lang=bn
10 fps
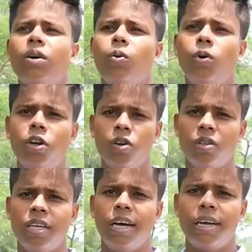উইড্রো
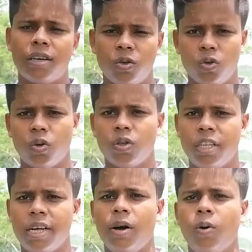দেওয়ার সুযোগ
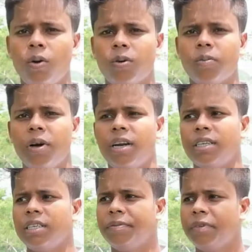দেওয়া হোক
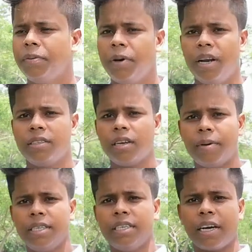বাংলাদেশের যে ফ্রিলান্সার
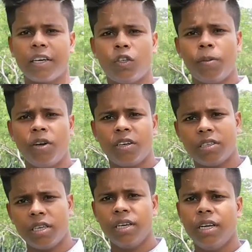ভাইদের টাকা জমানো আছে
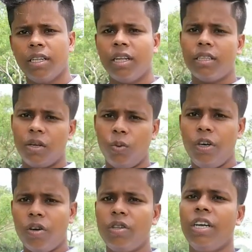তাদের
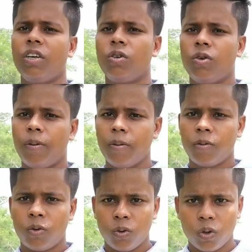উইড্রো দেওয়ার
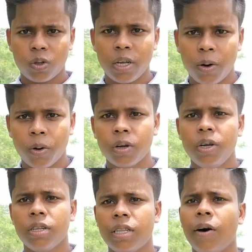সুযোগ দেওয়া হোক
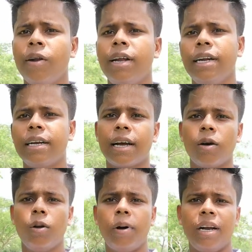তাহলে এই
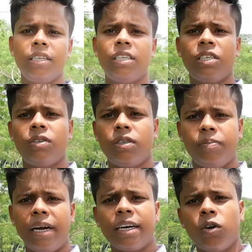টাকাগুলো বাংলাদেশ
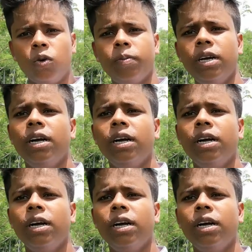ব্যাংকে ঢুকবে